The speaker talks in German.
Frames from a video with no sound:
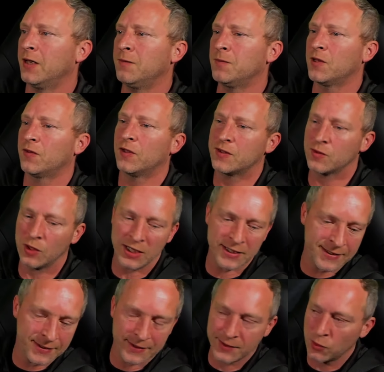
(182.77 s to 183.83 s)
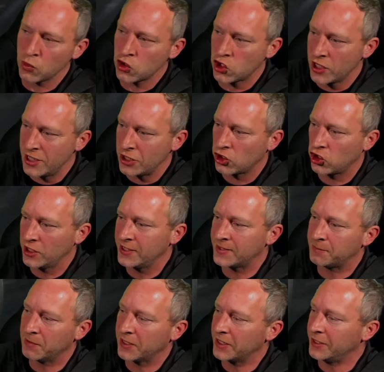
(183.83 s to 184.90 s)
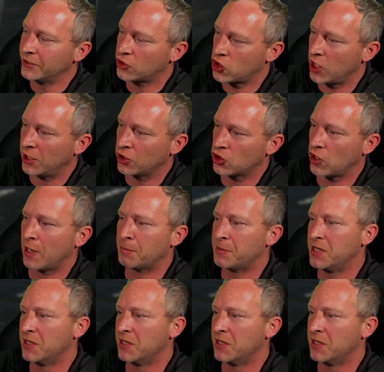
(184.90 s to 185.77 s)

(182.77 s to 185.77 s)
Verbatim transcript: Wenn wir es mal halt so lassen. So schnell schließt man die Challenge ab